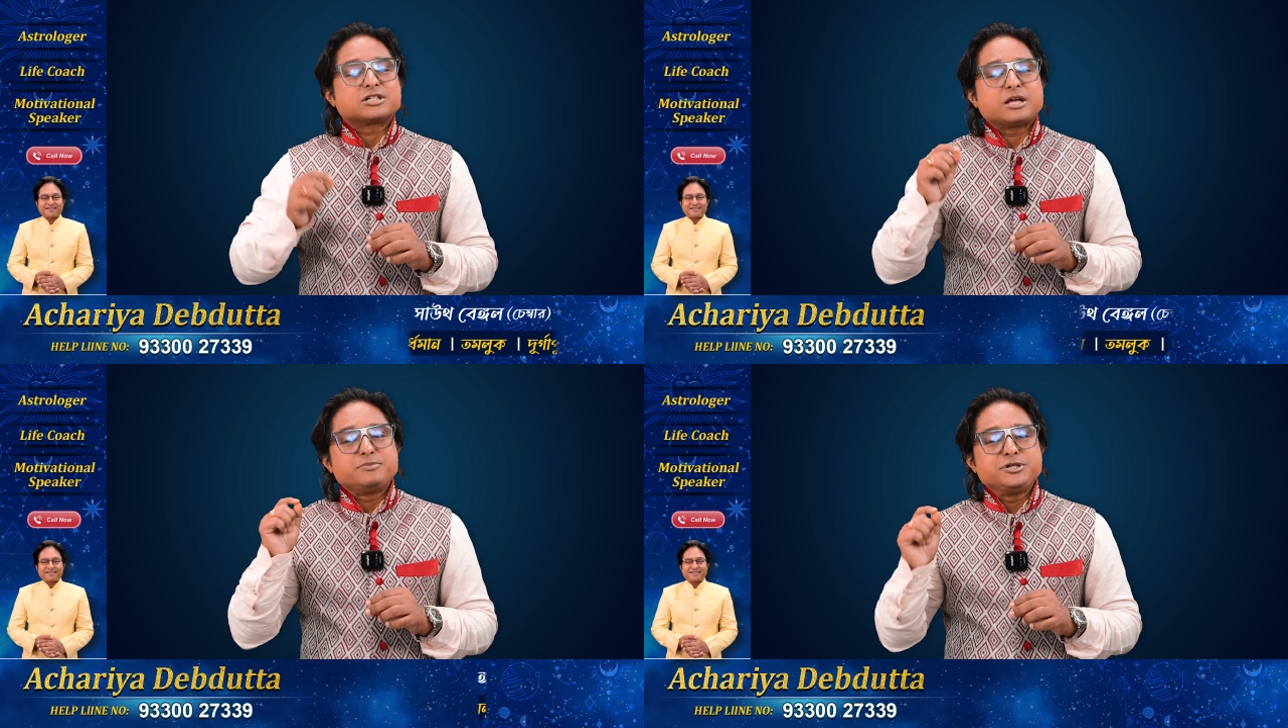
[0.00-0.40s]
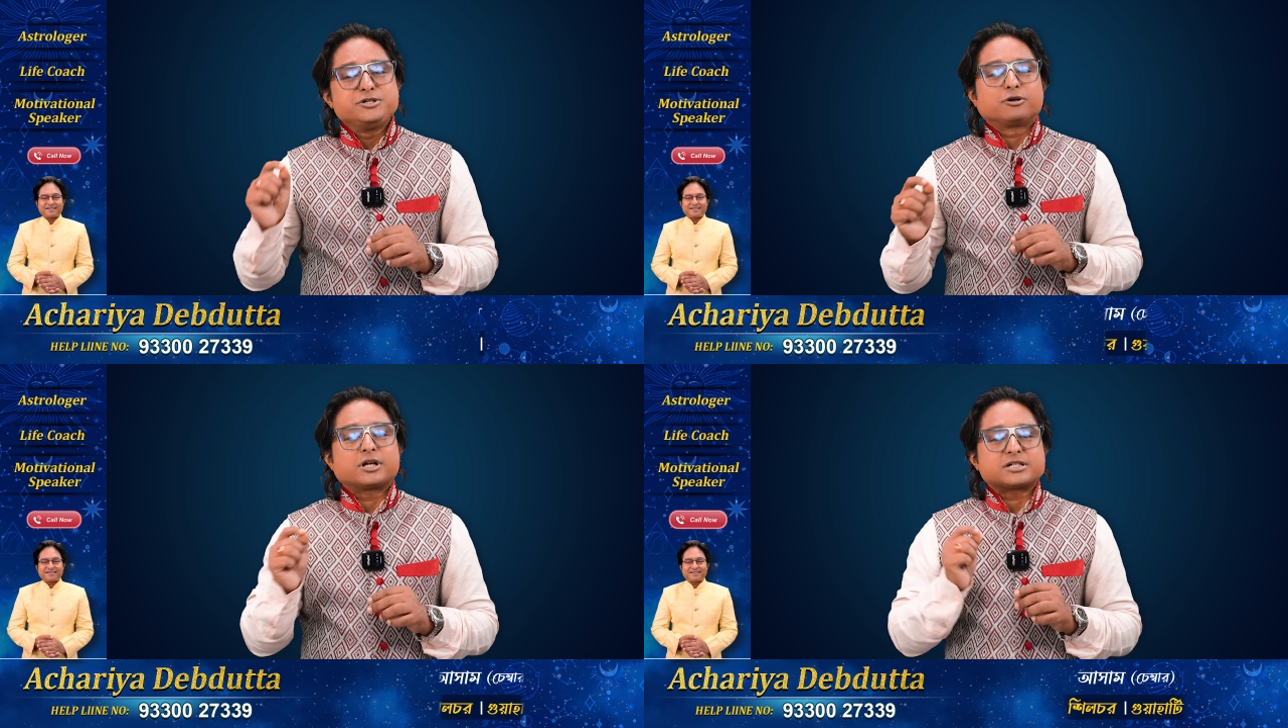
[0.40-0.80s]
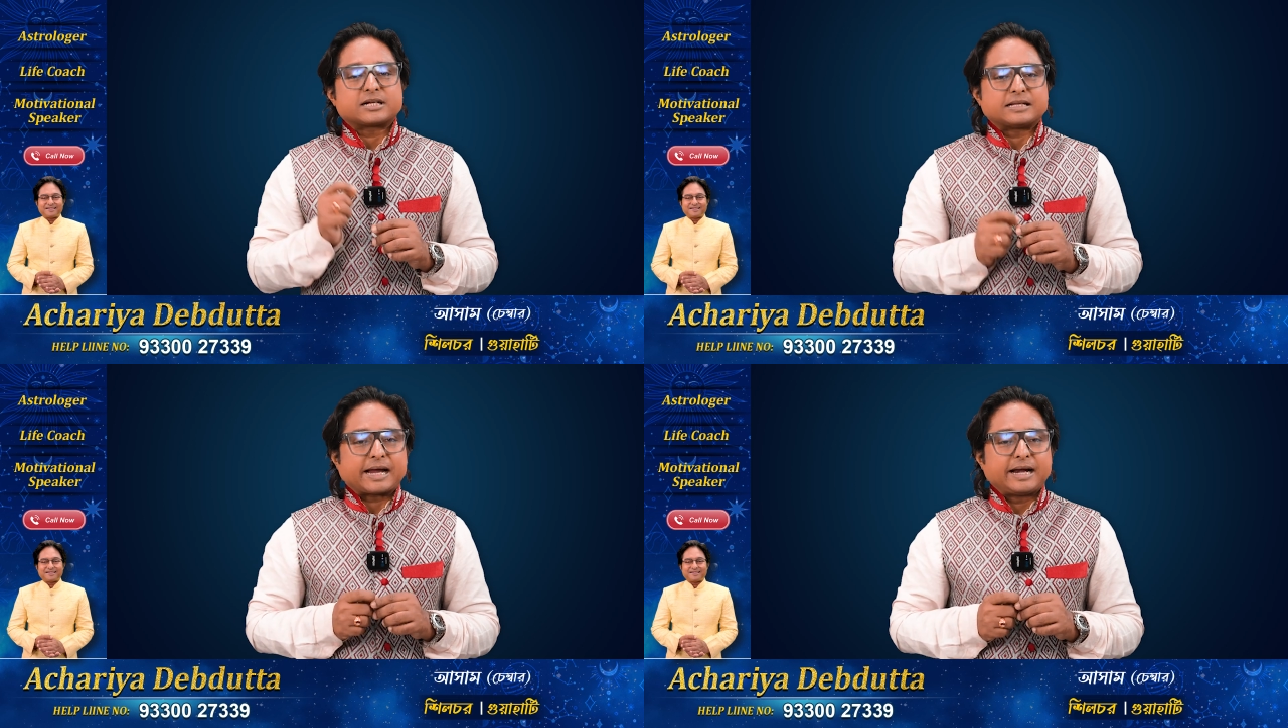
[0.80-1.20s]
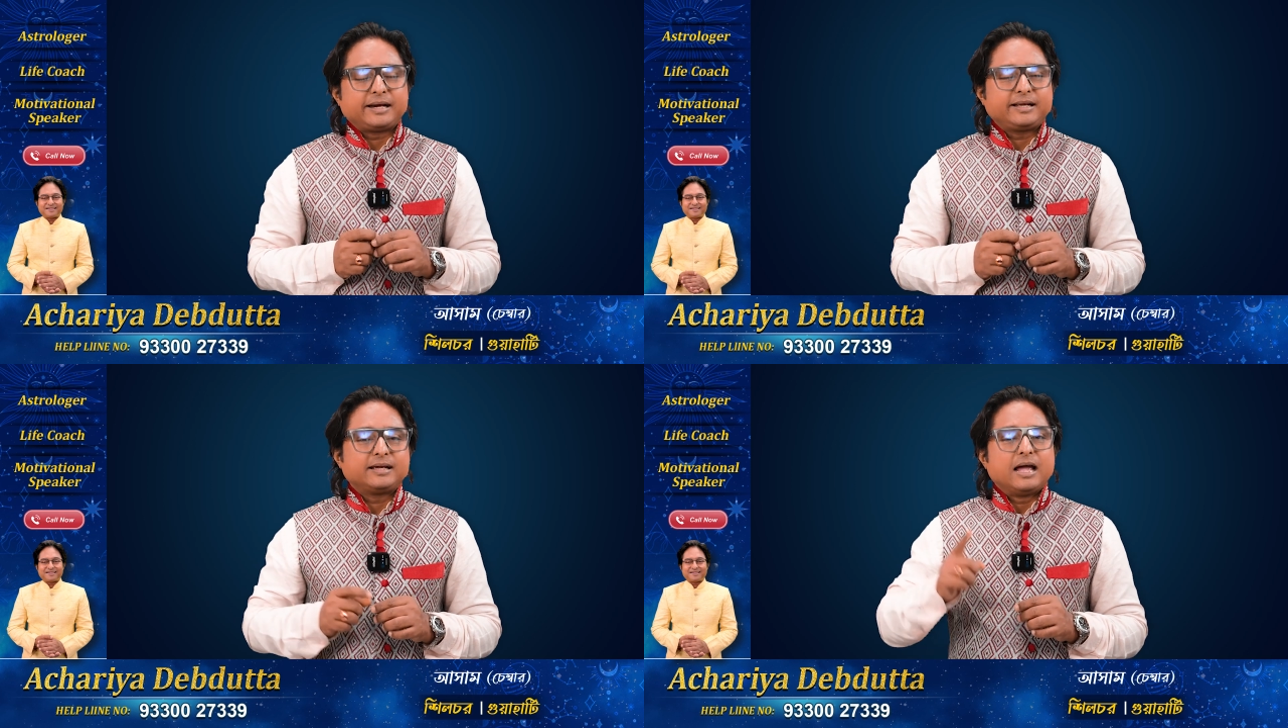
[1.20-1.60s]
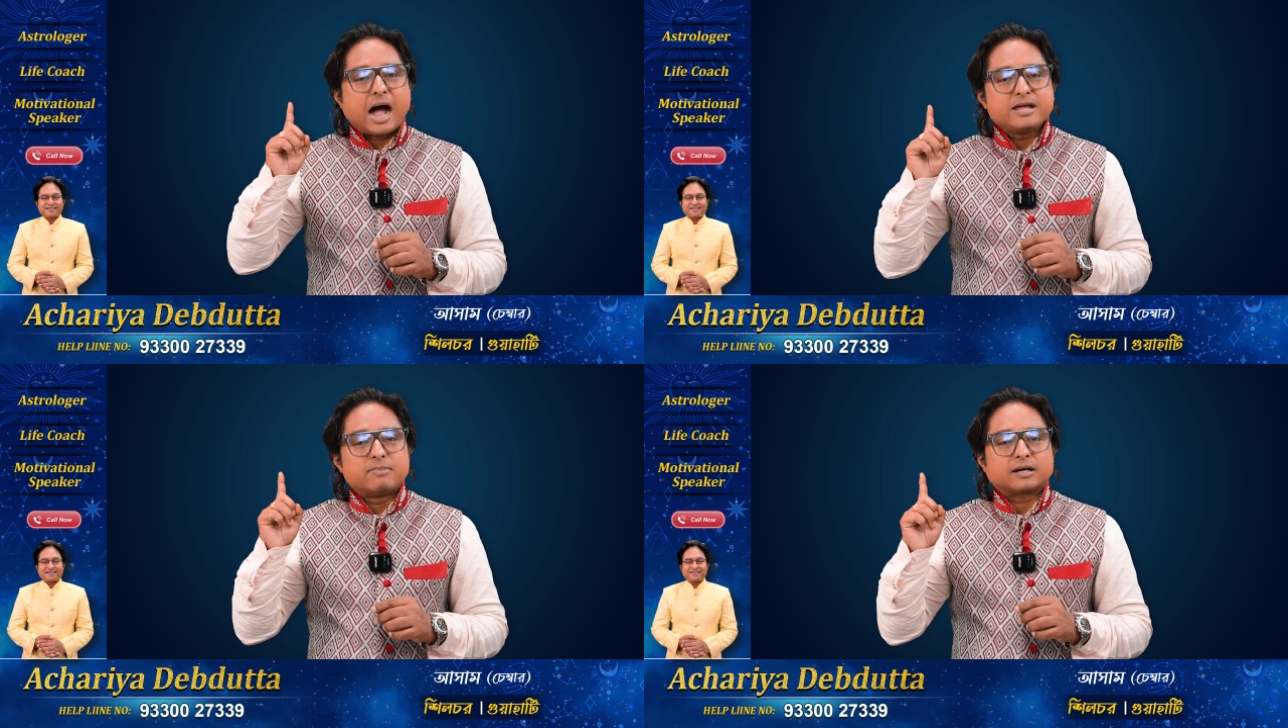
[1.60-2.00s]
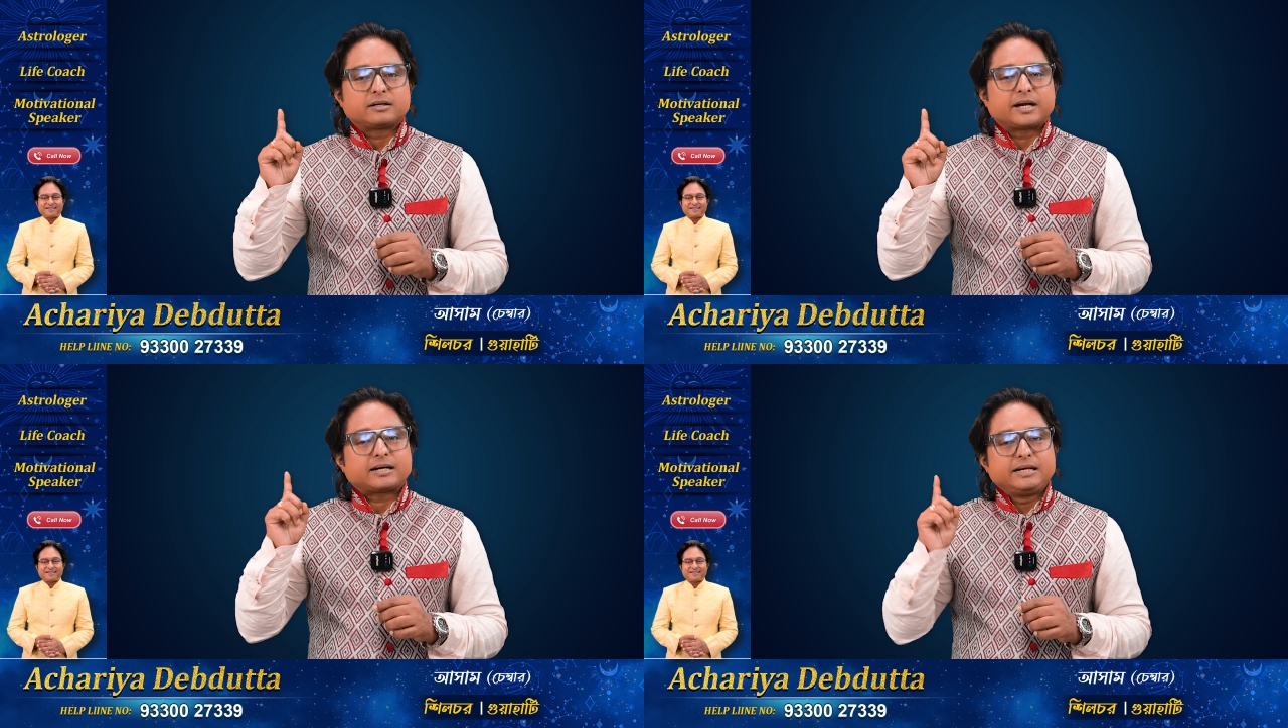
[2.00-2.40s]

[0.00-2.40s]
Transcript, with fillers: সেই ভিডিওটা যারা দেখেননি আই বাটনে